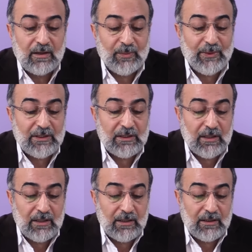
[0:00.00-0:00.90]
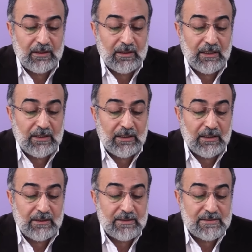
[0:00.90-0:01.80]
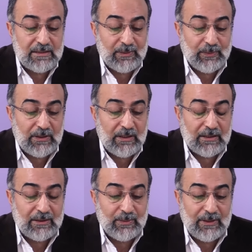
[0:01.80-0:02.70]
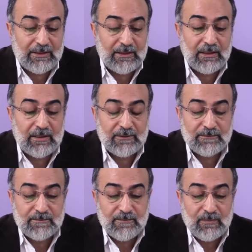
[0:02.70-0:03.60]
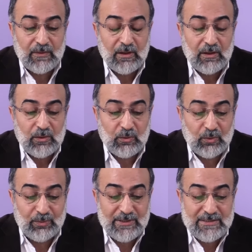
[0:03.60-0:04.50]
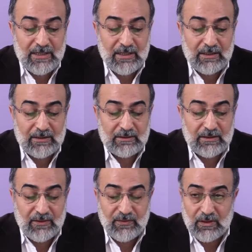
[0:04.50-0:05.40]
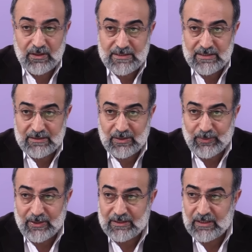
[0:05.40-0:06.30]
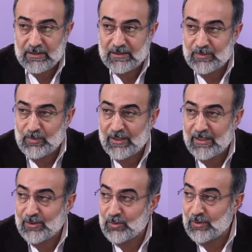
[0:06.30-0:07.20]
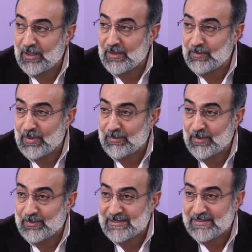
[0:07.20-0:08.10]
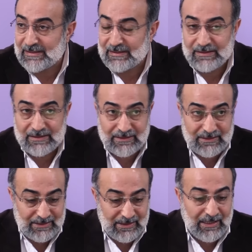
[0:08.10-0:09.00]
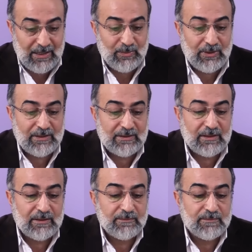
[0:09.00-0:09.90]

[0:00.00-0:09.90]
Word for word: Emerena ella nestekbilel kıblete o bize defi hacet yaparken kıbleye yönelmememizi emretti.